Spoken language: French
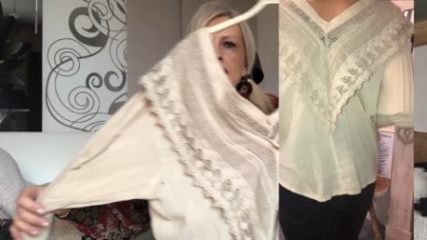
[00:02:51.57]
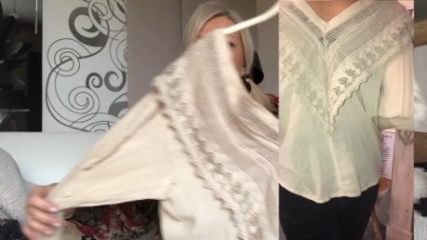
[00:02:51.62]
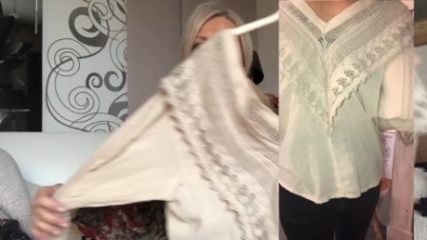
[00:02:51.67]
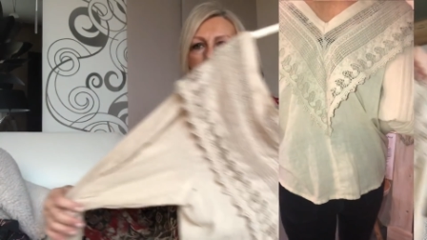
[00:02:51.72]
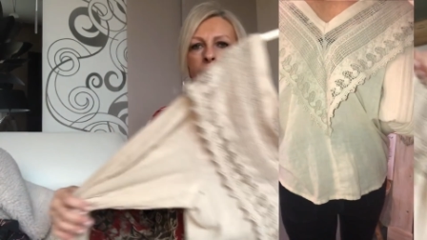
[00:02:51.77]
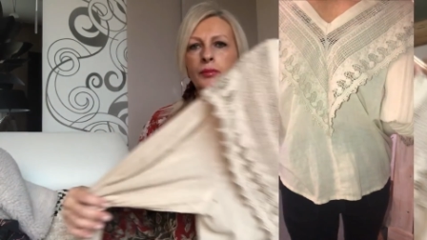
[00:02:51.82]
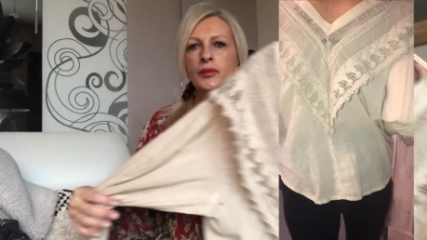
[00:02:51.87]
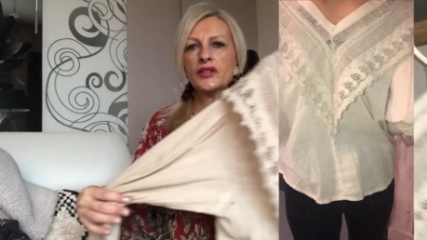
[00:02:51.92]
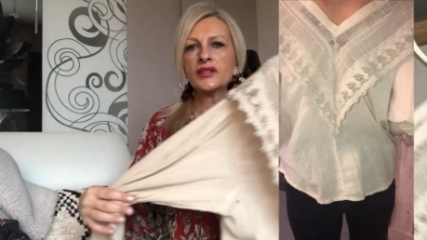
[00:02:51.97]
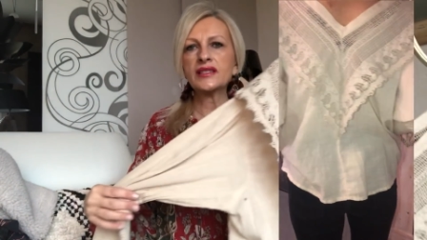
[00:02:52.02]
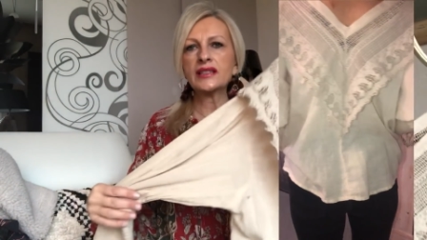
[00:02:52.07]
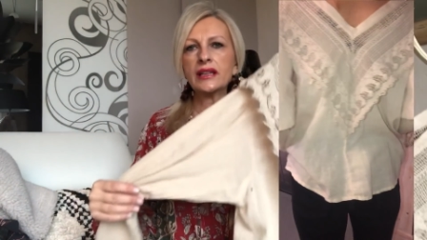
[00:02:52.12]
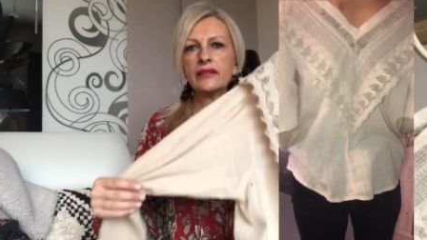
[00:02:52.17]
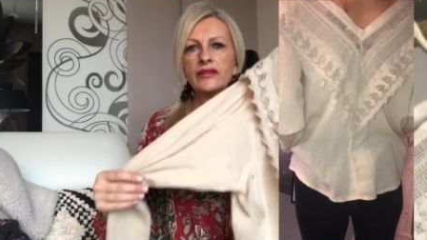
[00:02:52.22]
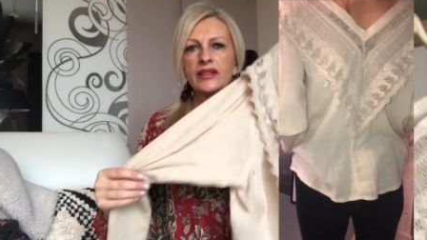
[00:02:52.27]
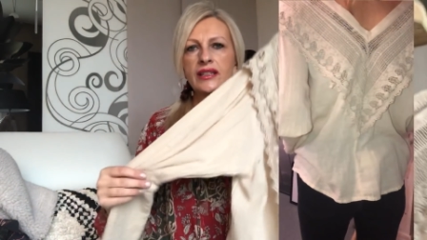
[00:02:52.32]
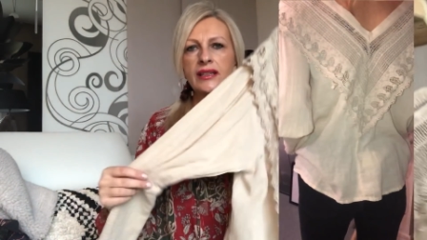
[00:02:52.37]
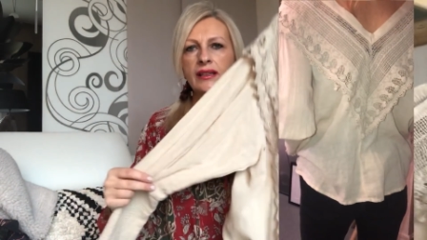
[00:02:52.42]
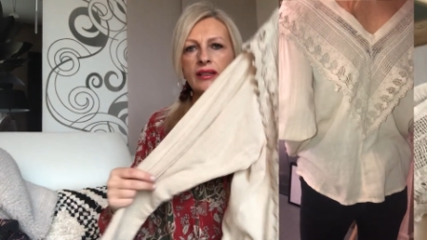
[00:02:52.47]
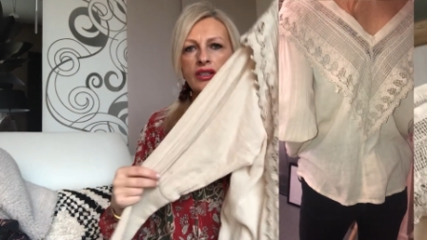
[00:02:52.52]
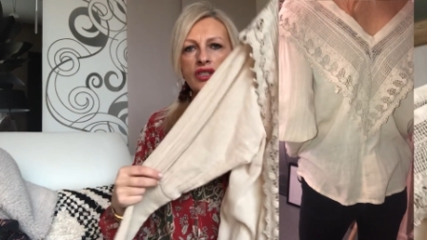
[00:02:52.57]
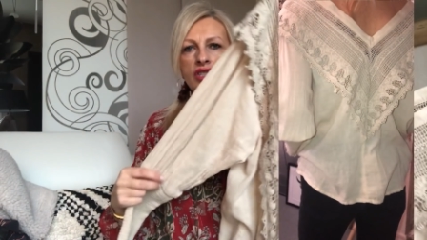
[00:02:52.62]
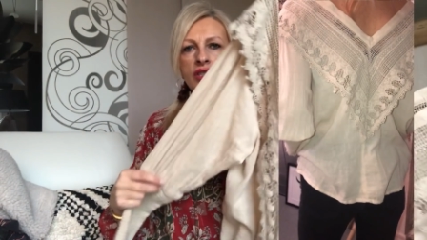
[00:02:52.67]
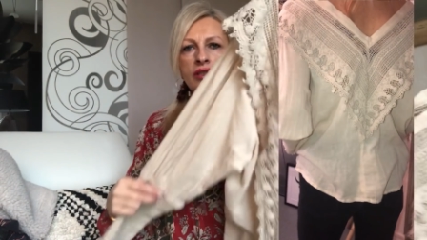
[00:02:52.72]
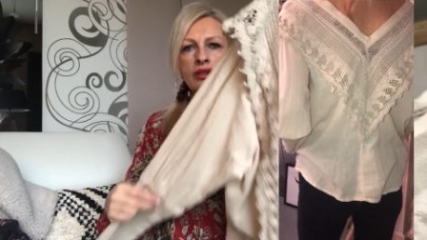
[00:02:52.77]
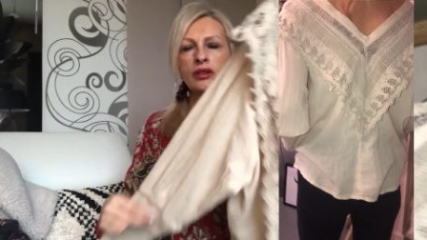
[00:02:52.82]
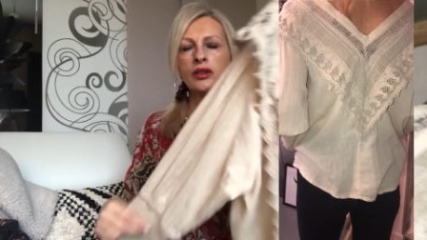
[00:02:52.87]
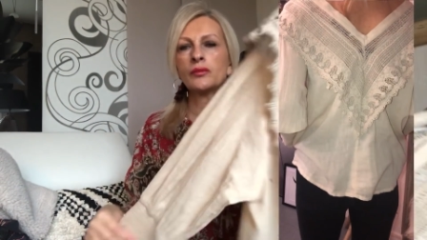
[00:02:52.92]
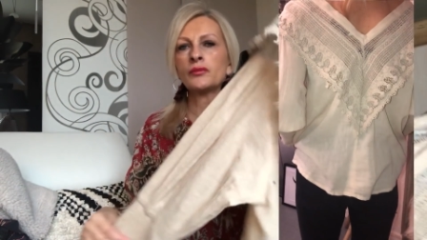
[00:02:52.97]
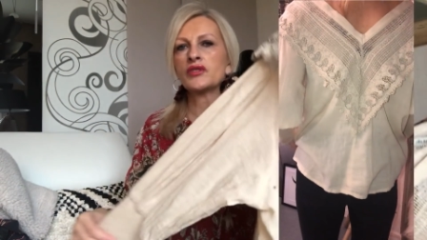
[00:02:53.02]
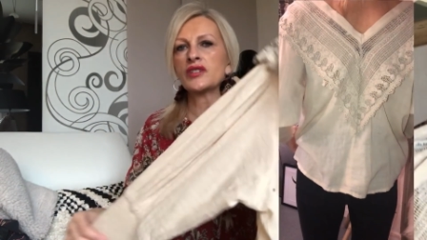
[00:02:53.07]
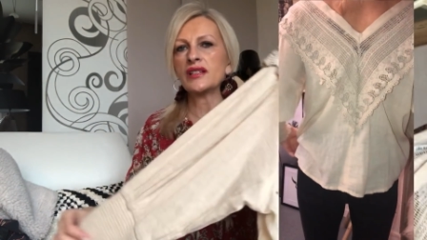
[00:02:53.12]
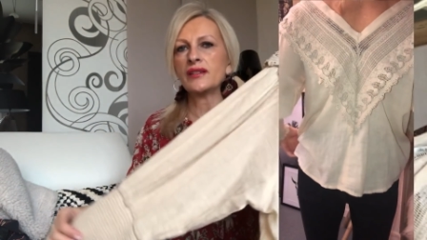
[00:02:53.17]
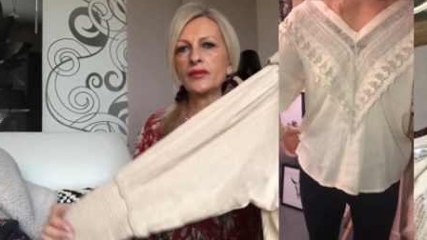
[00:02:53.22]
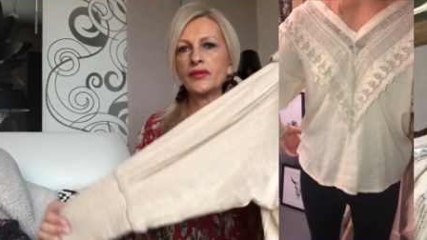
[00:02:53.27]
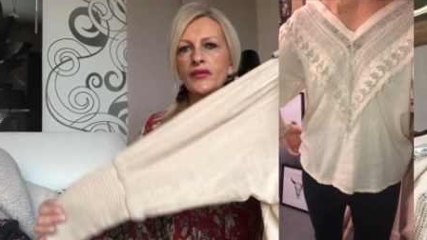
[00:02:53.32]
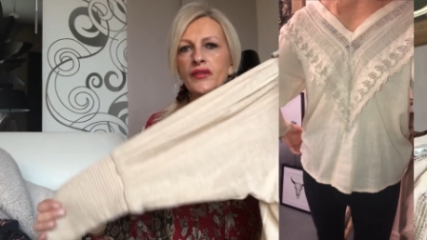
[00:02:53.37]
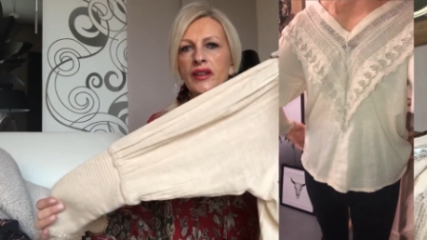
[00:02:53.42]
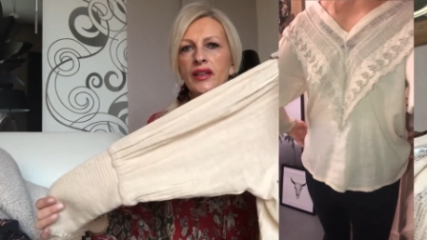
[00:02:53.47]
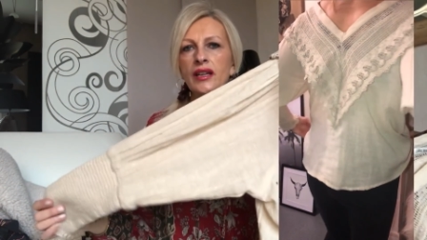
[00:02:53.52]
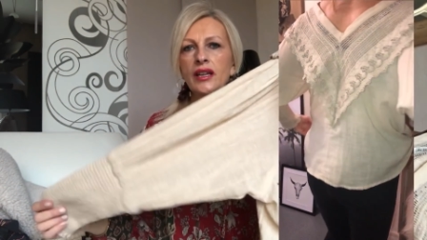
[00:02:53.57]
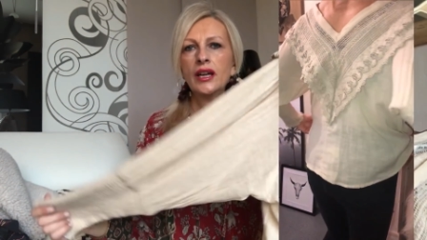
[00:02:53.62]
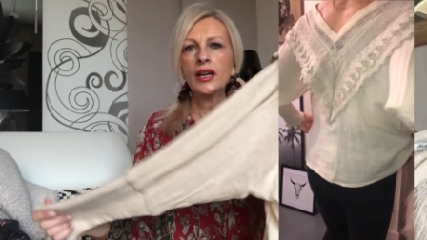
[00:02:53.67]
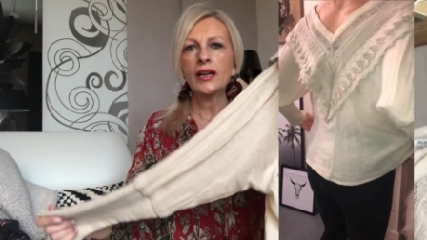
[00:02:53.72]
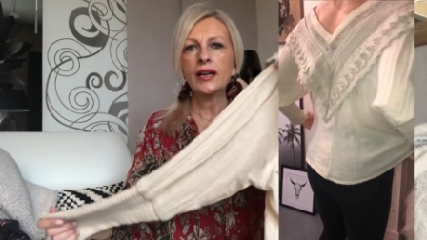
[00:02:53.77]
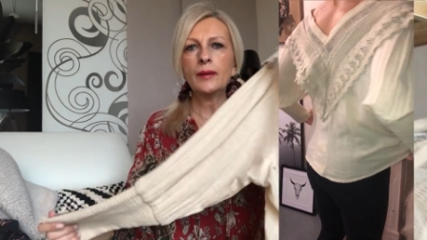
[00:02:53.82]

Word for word: La porter avec un jean comme je l'ai fait.